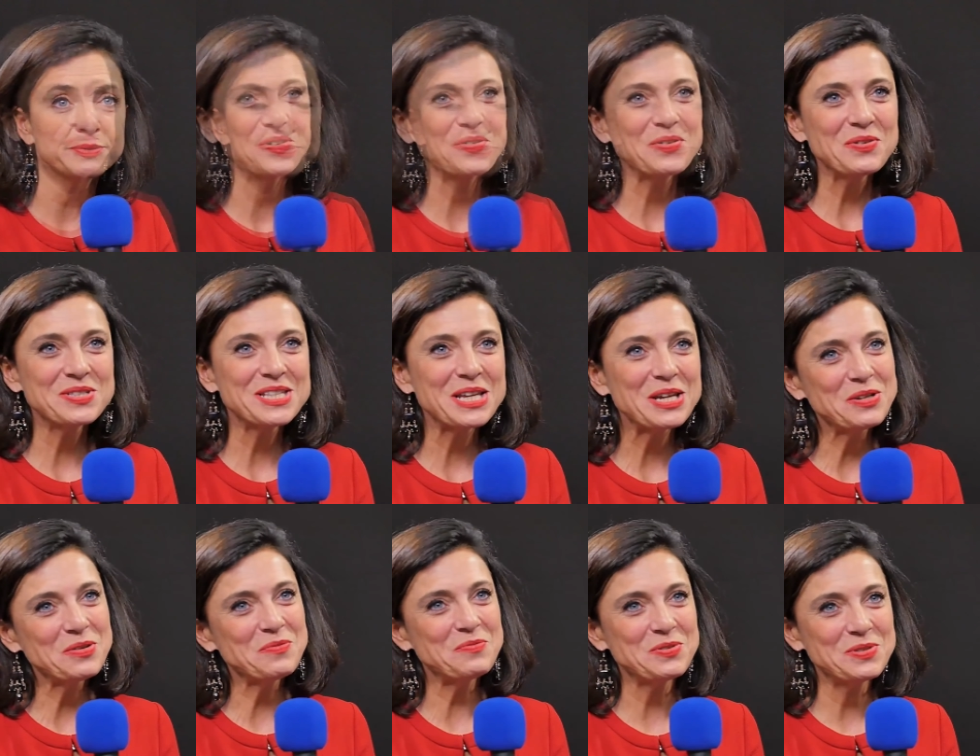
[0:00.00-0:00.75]
Mon
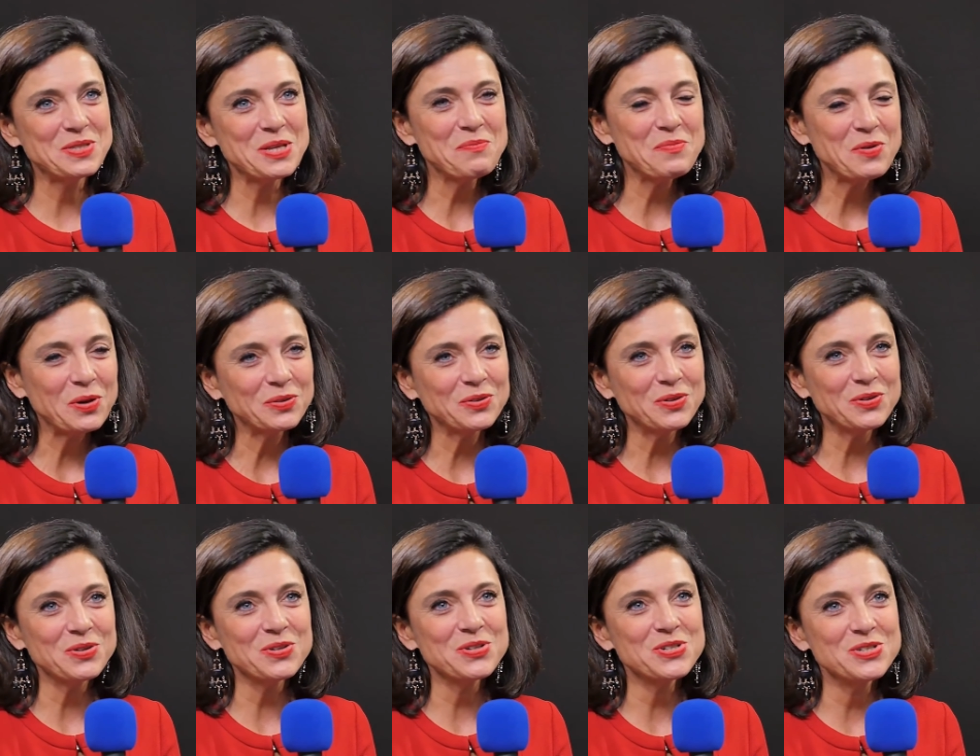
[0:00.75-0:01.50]
conseil le plus
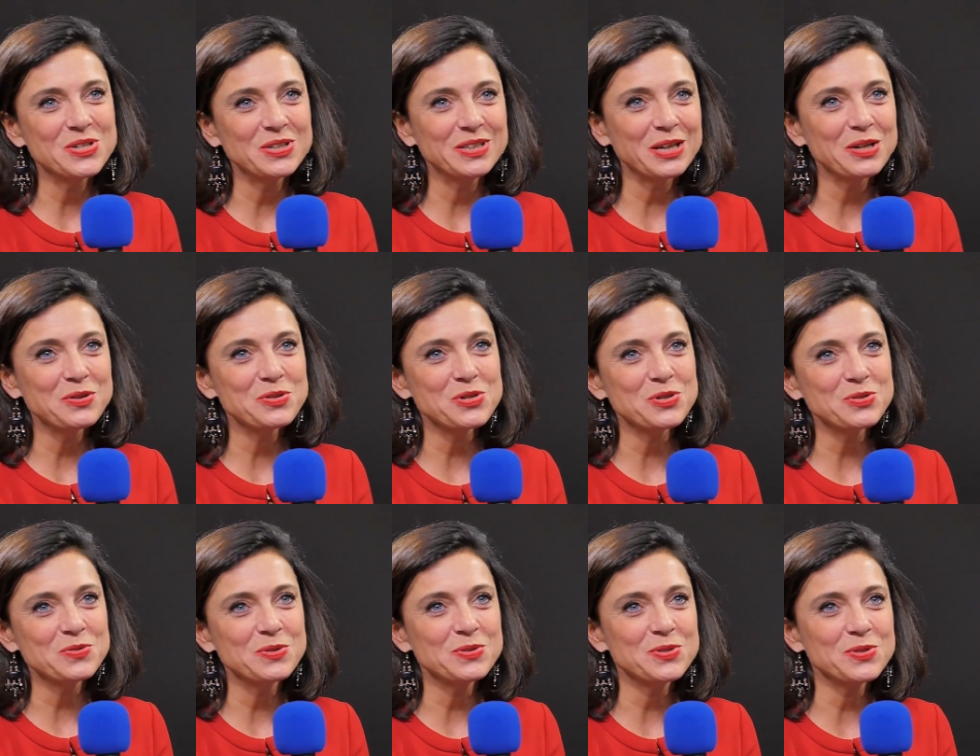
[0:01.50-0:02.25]
important que je donnerai
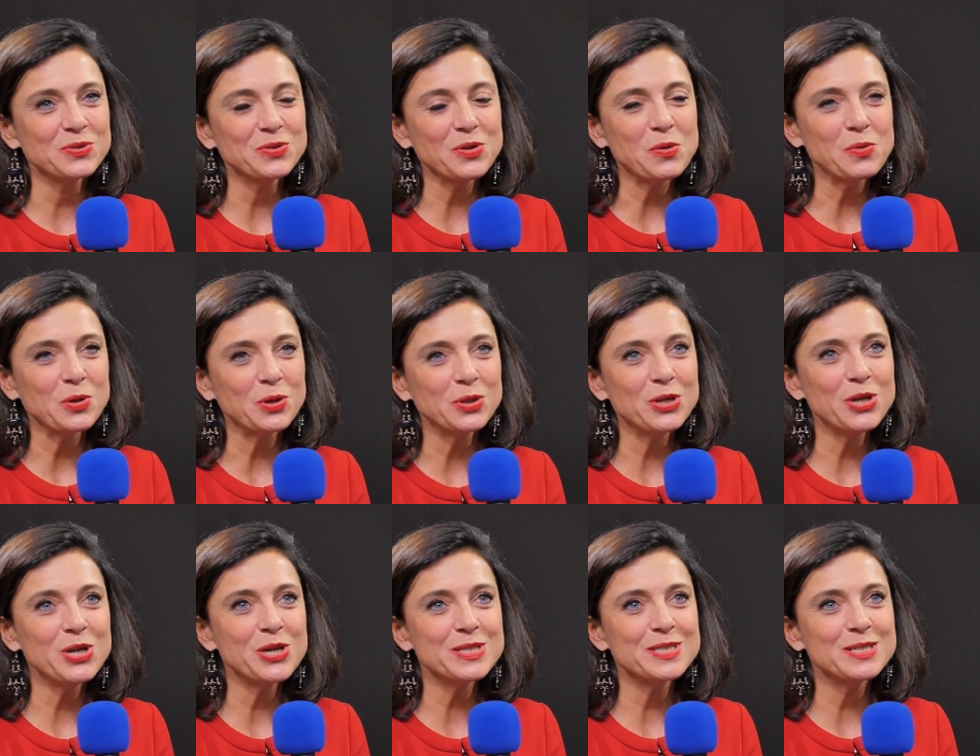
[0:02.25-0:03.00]
aujourd'hui aux
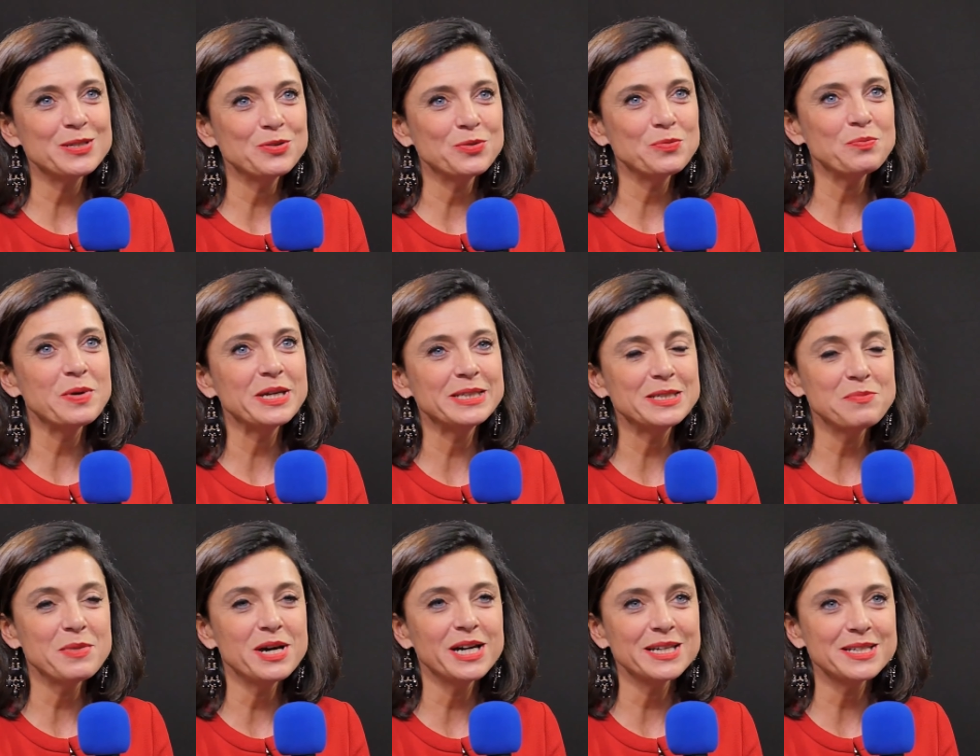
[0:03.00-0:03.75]
entrepreneurs, c'est de ne pas
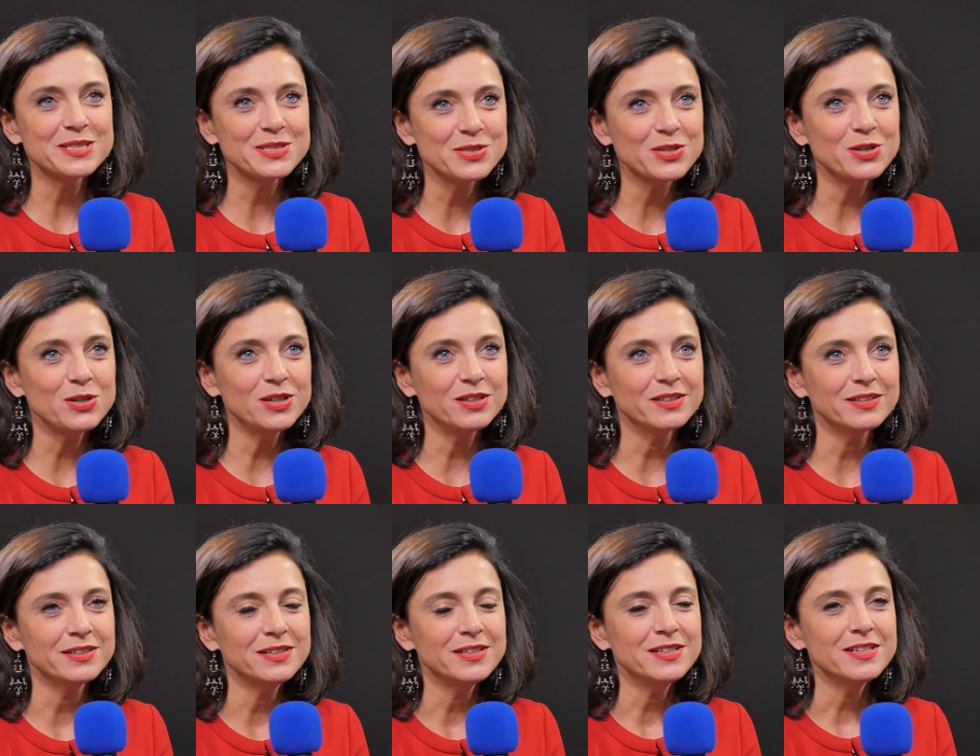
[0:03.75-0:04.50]
démarrer seul